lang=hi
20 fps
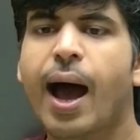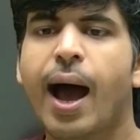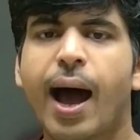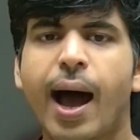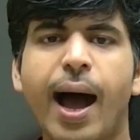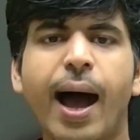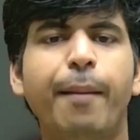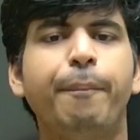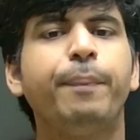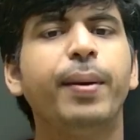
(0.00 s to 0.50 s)

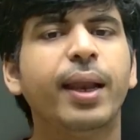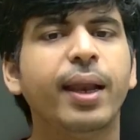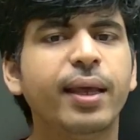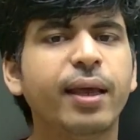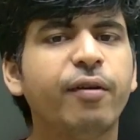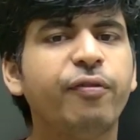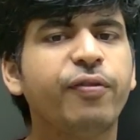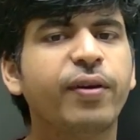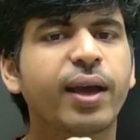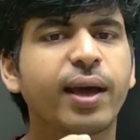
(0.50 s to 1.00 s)
आप पहले
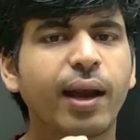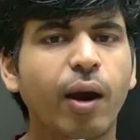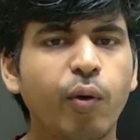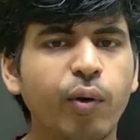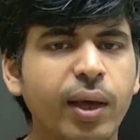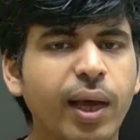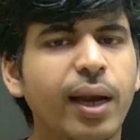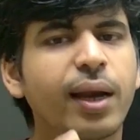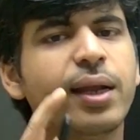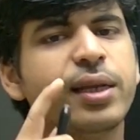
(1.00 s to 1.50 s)
ये फिगर
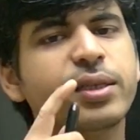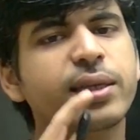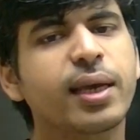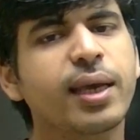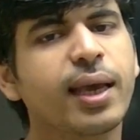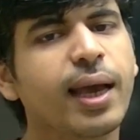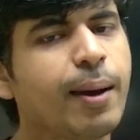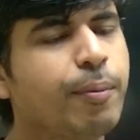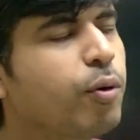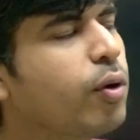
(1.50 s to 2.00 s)
आउट कर लीजिए
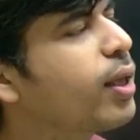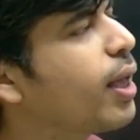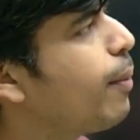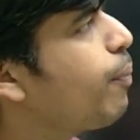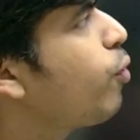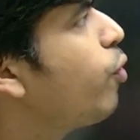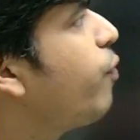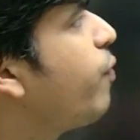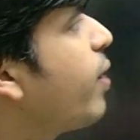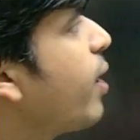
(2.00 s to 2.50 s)
कि आपको क्या
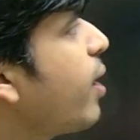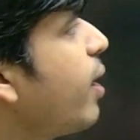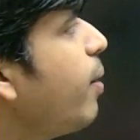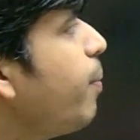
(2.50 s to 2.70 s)
प्रूफ करना है